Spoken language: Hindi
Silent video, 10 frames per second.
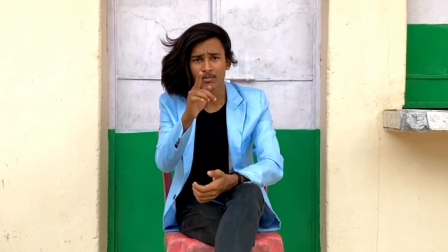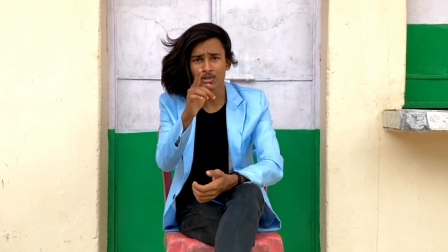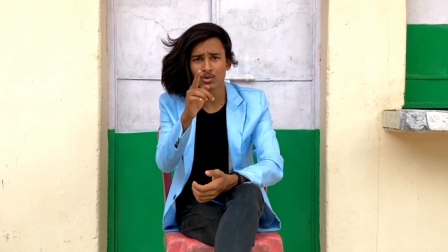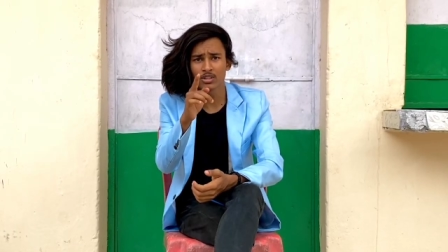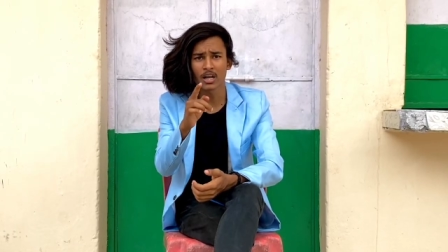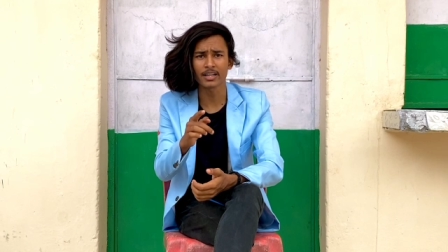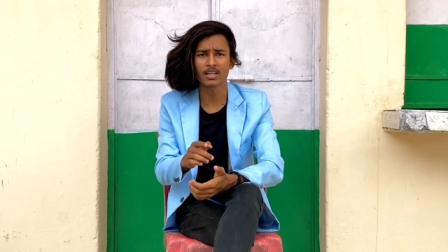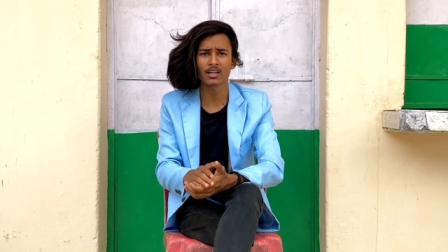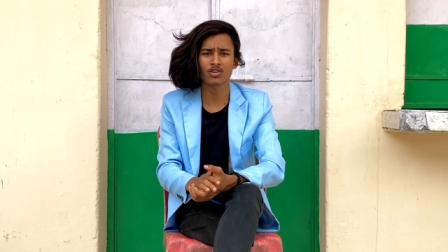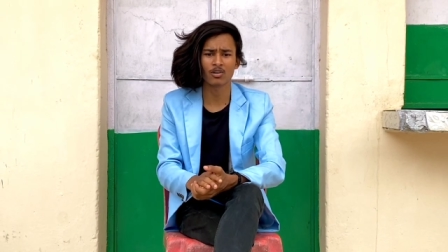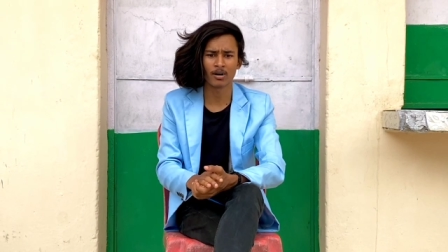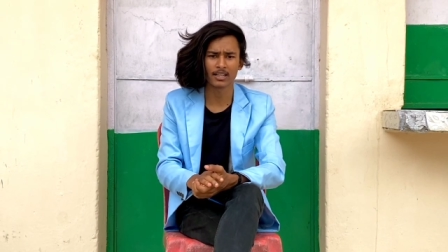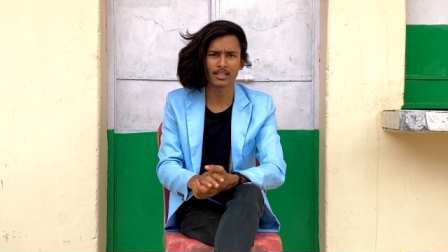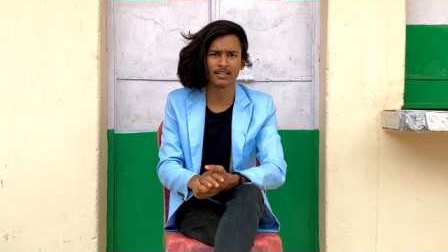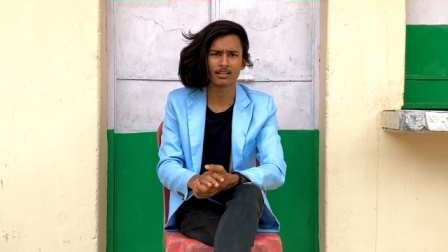बकचोदी ना किया करो हमारे
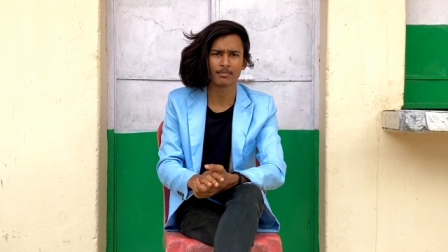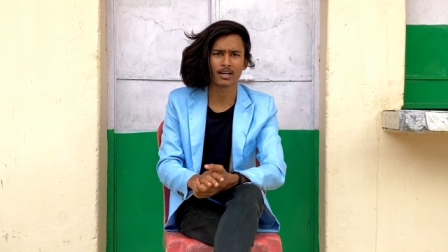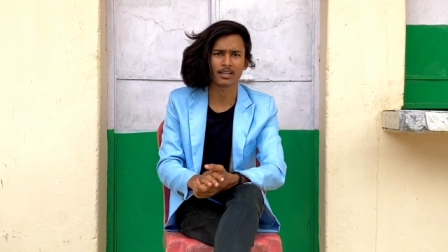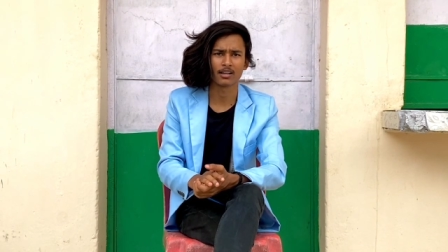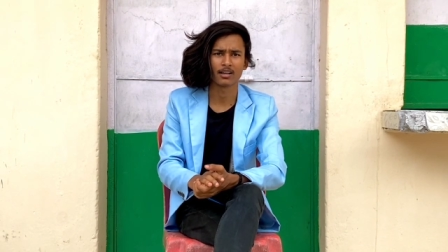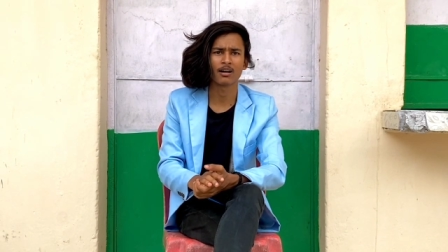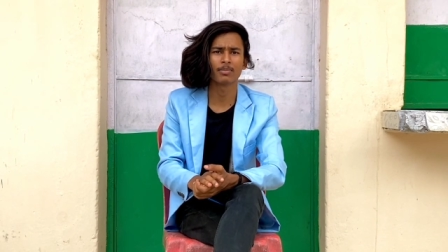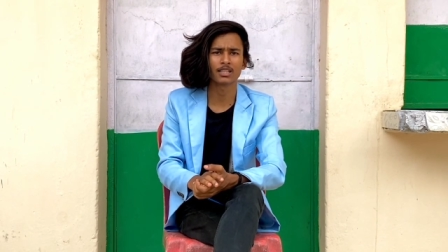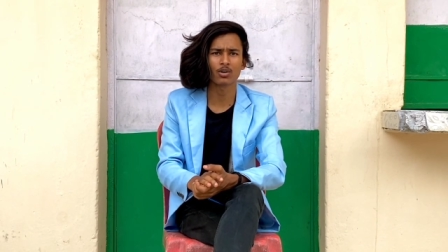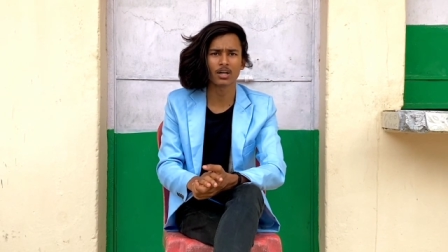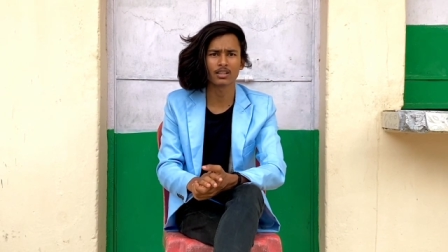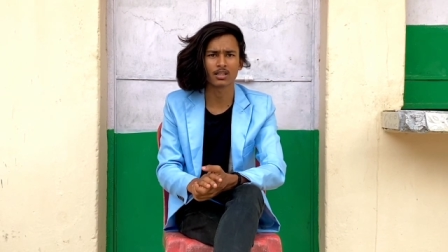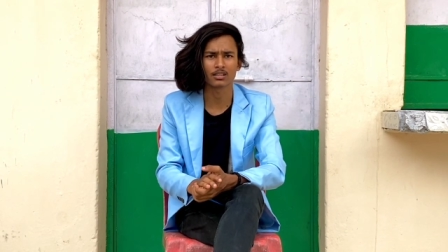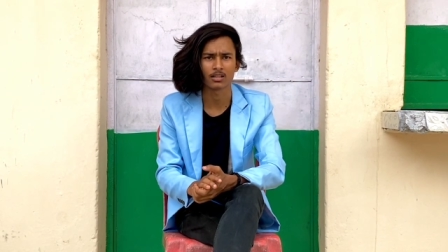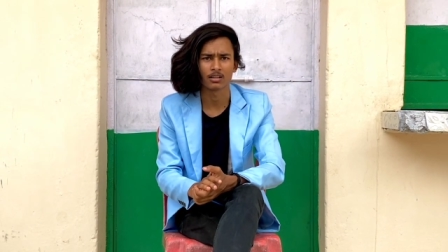क्लिनिक में आके अब बताओ का
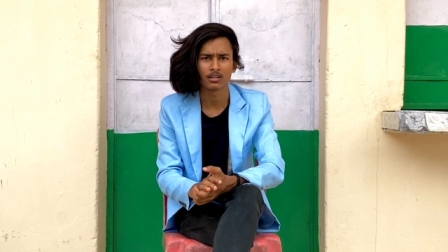दिक्कत है